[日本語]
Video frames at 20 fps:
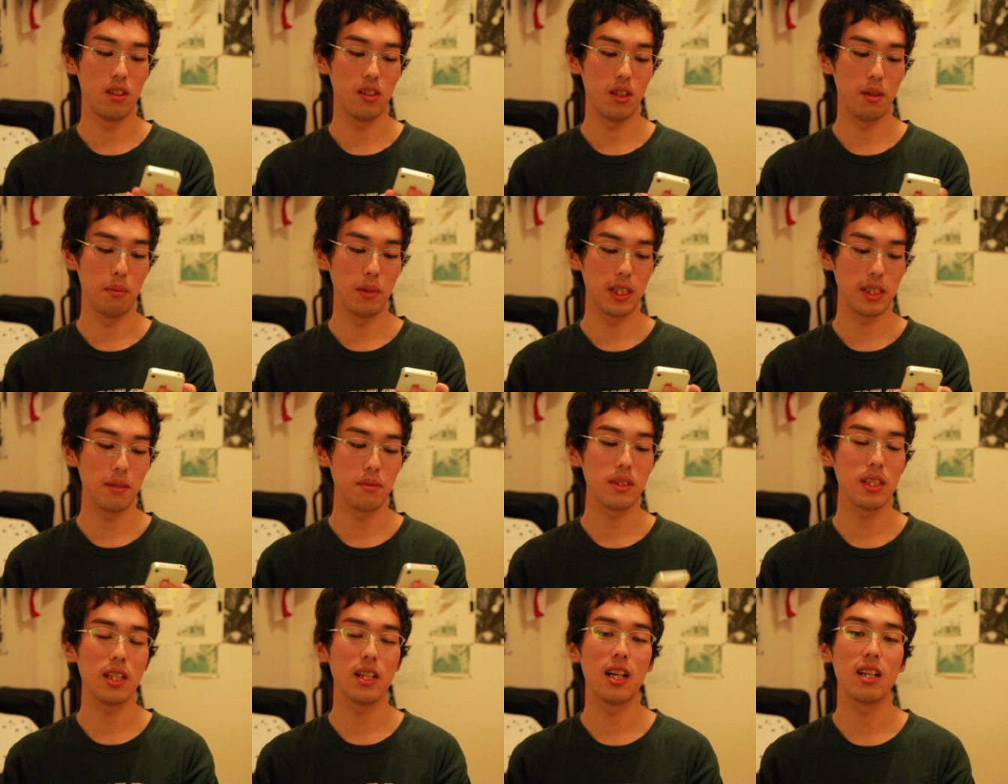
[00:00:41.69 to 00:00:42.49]
でめちゃ
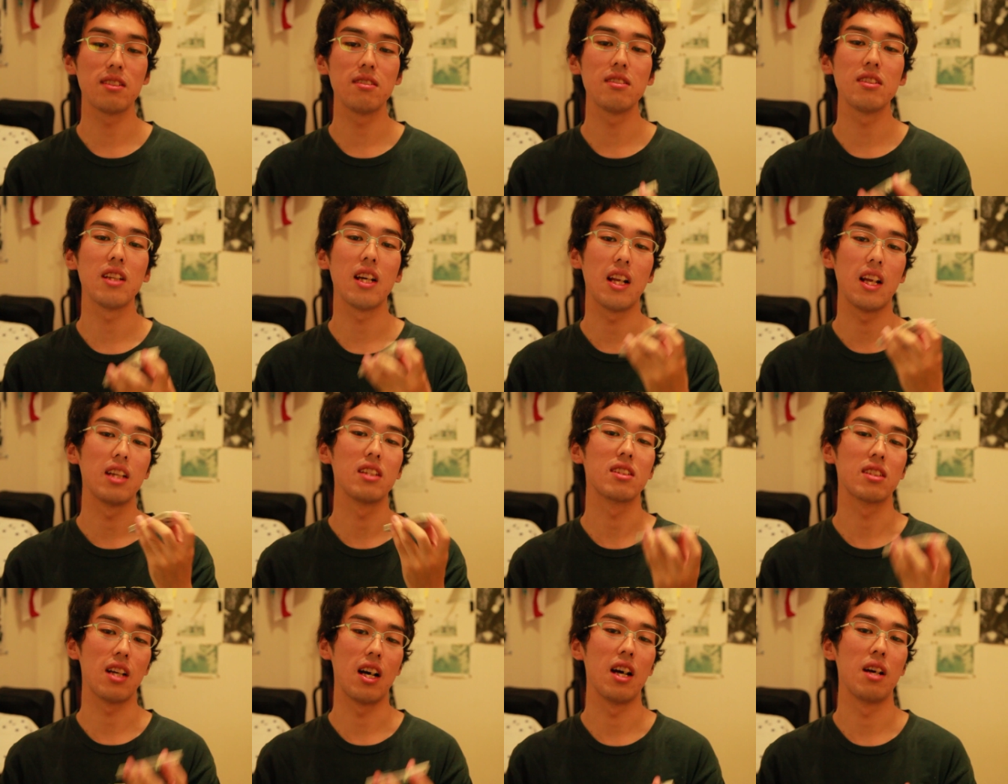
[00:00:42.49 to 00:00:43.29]
めちゃ楽じゃない
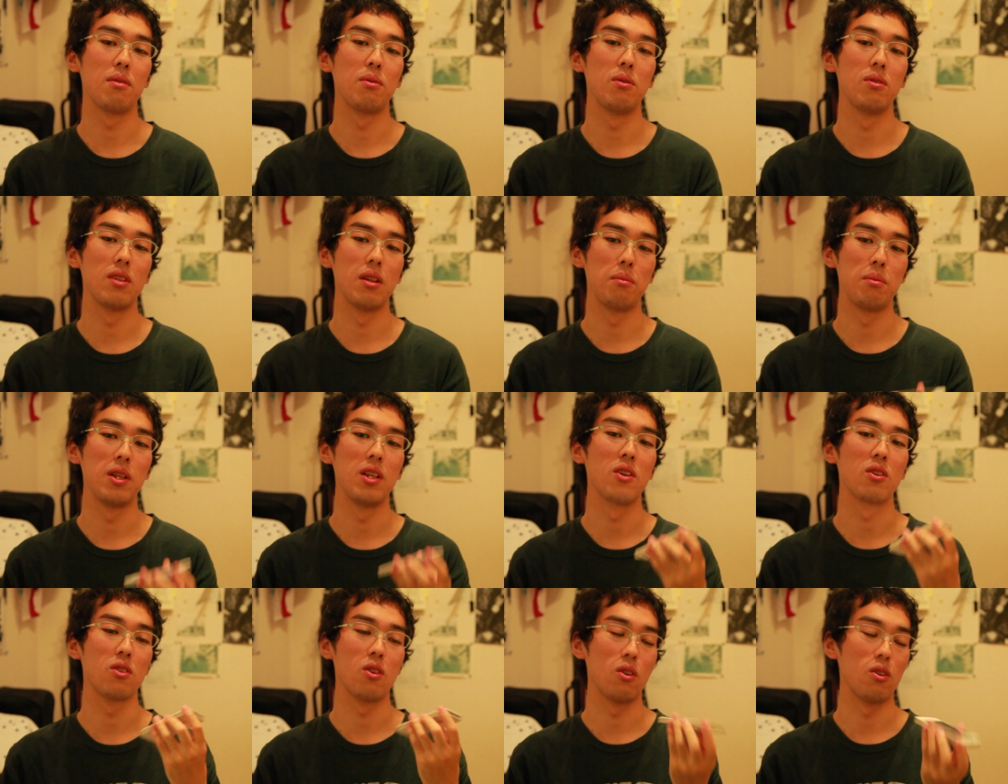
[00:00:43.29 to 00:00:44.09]
ですか iPhone で
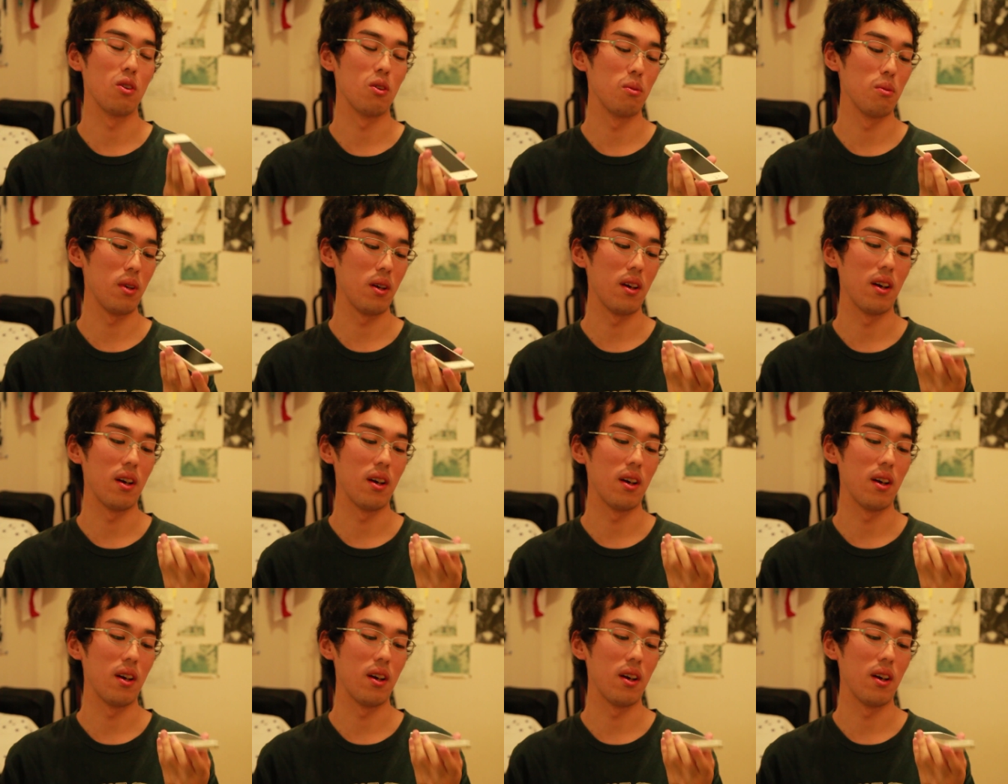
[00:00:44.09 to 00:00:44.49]
ビデオ撮るの